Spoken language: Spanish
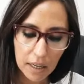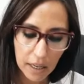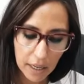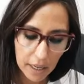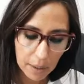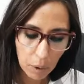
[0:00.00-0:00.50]

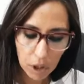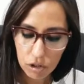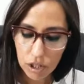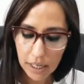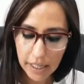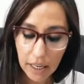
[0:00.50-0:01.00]
Eh, bueno,
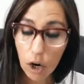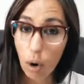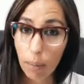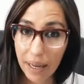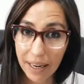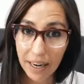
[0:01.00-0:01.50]
se elige
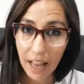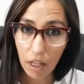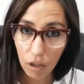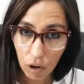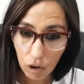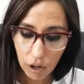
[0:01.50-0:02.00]

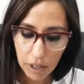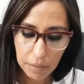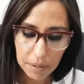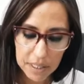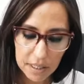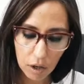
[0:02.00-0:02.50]
gobernador y
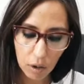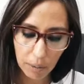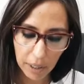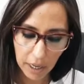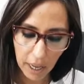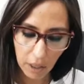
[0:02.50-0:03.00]

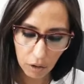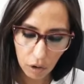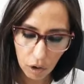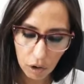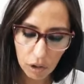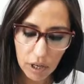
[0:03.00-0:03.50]

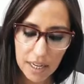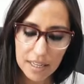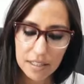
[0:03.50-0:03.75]
vicegobernador,